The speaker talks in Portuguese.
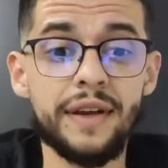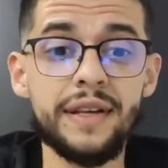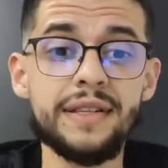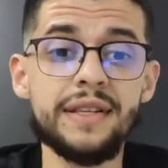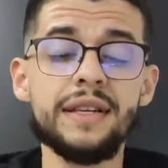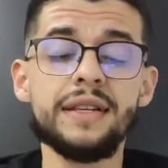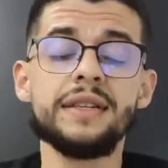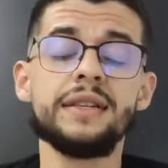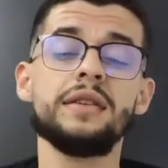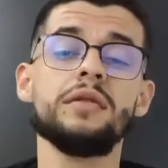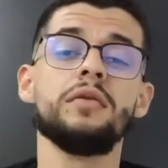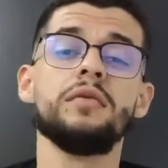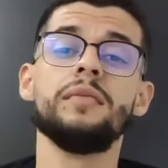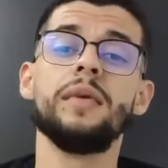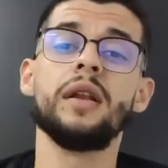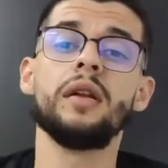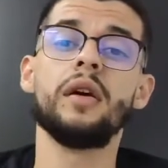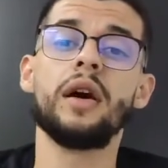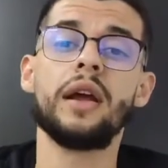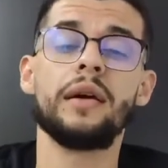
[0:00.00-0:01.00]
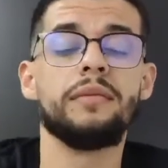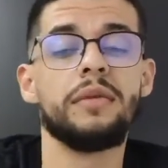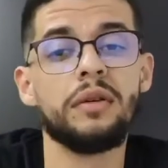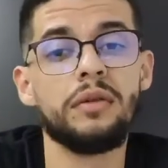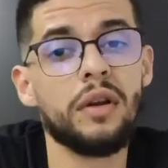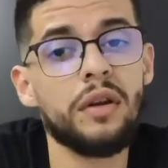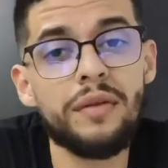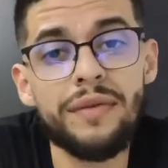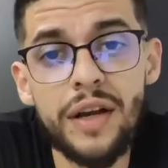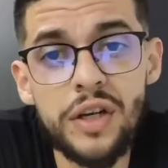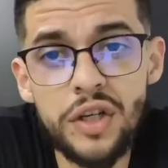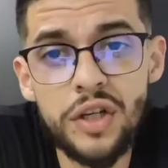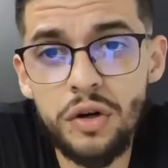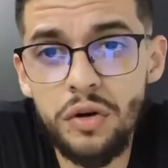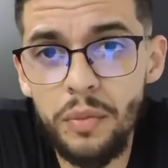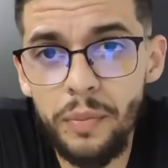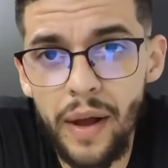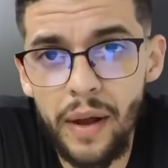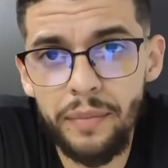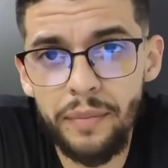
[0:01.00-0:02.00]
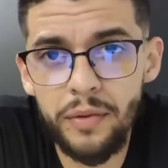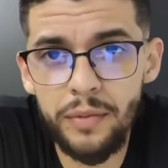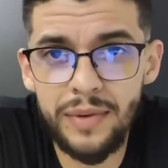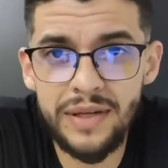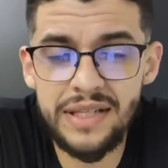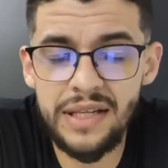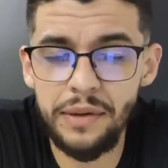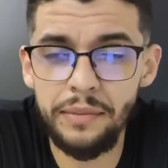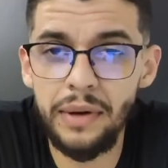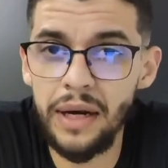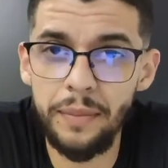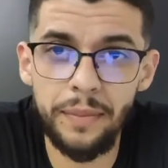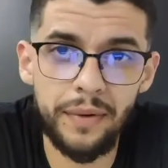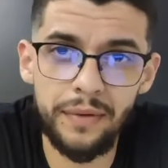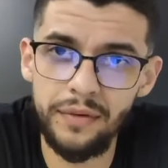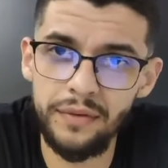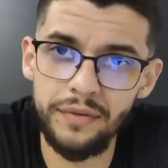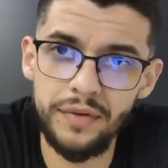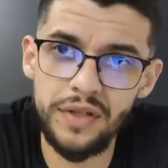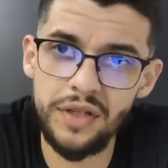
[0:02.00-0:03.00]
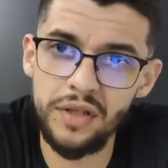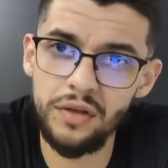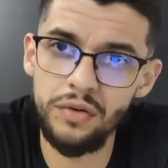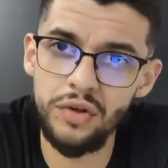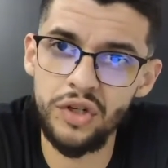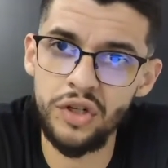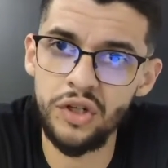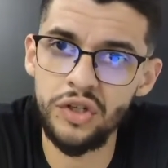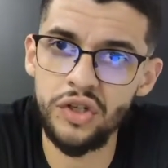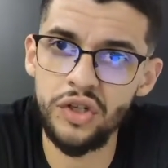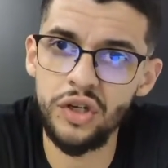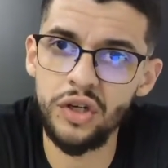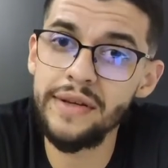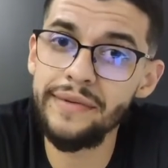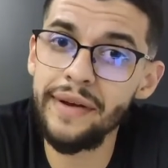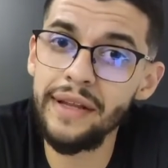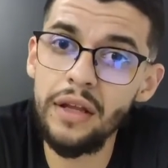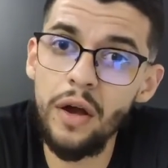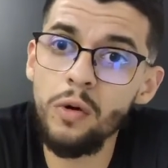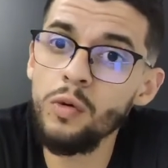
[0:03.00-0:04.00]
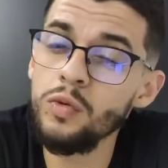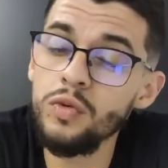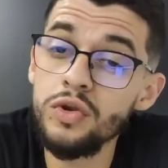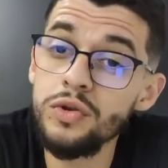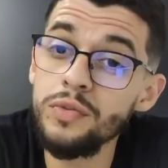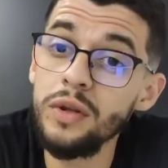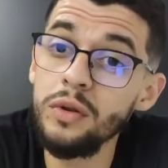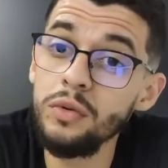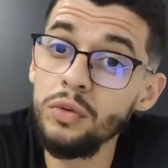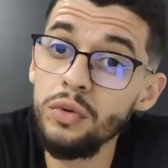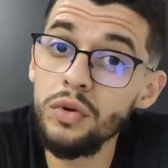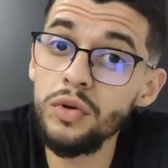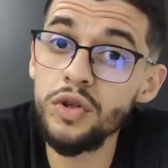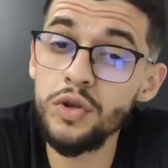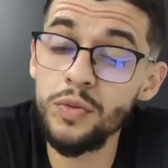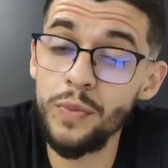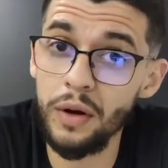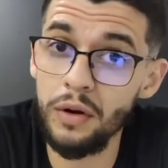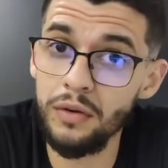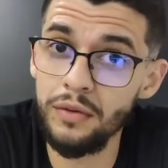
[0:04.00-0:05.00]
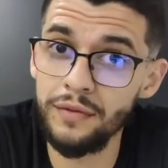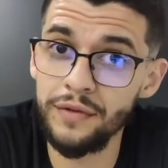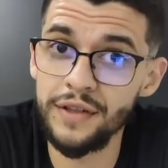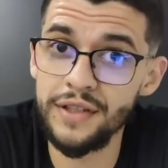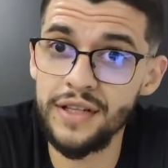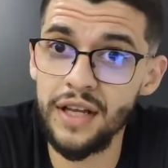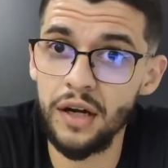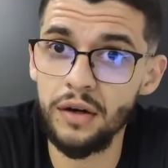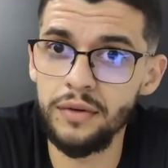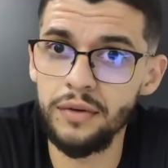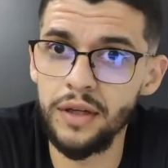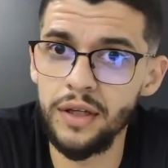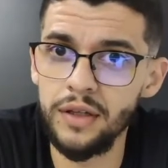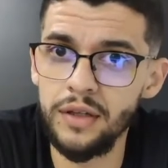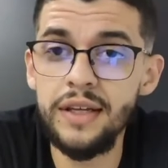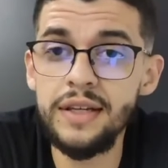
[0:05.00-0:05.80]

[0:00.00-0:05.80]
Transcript: não vai ser seu melhor amigo. Ele não vai te acompanhar por uma semana para ver você no dia a dia. Você vai ter alguns minutos para conversar com ele.